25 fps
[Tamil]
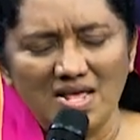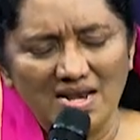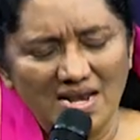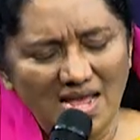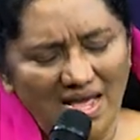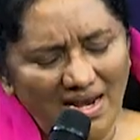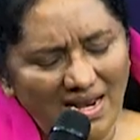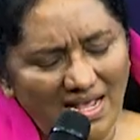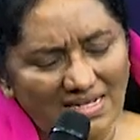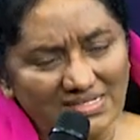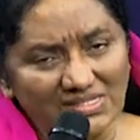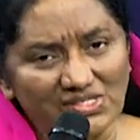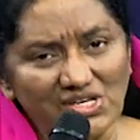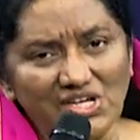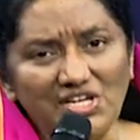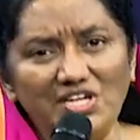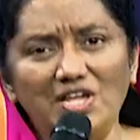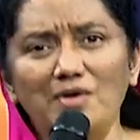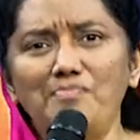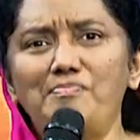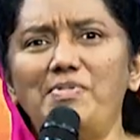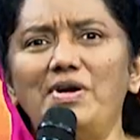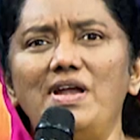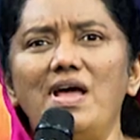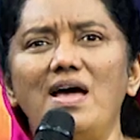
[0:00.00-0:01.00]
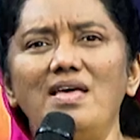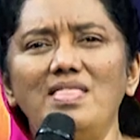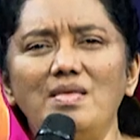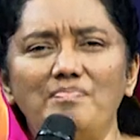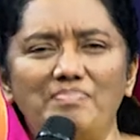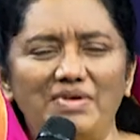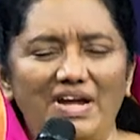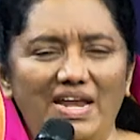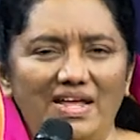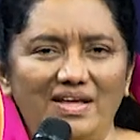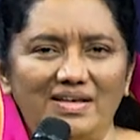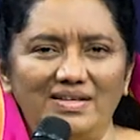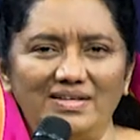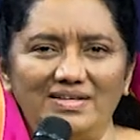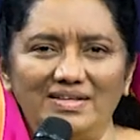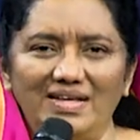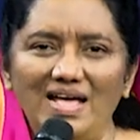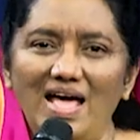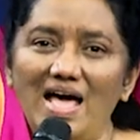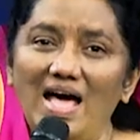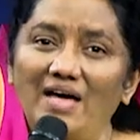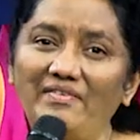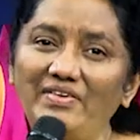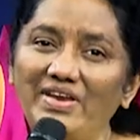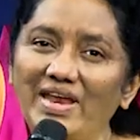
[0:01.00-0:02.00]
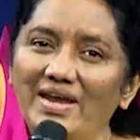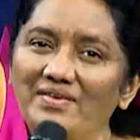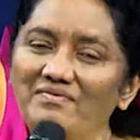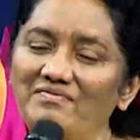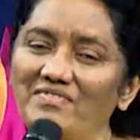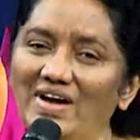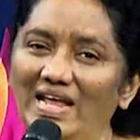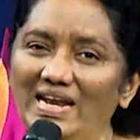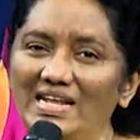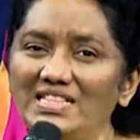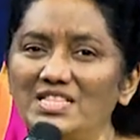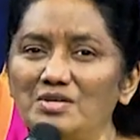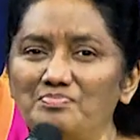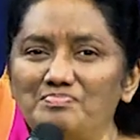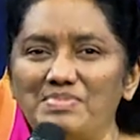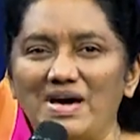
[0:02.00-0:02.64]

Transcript: நான் அசைக்கப்படாத படிக்கு அவர் என் வலது